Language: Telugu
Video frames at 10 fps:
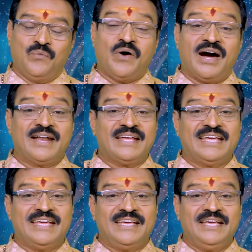
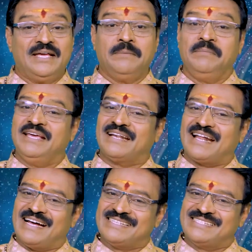వారికి మీ
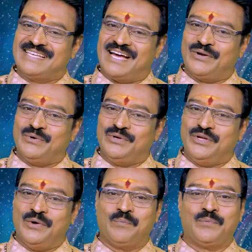రహస్యాలు
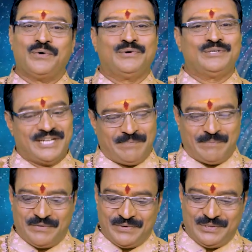ఎప్పుడూ
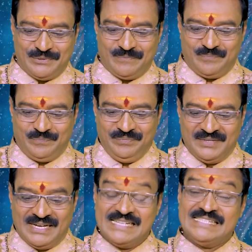చెప్పవద్దు
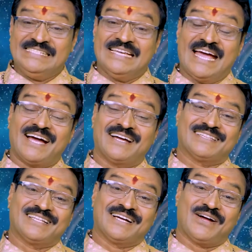
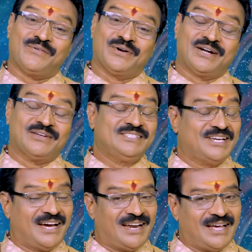జాగ్రత్తగా ఉండడం
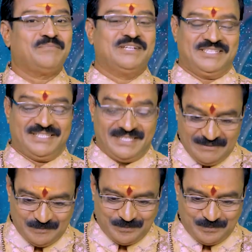చాలా మంచిది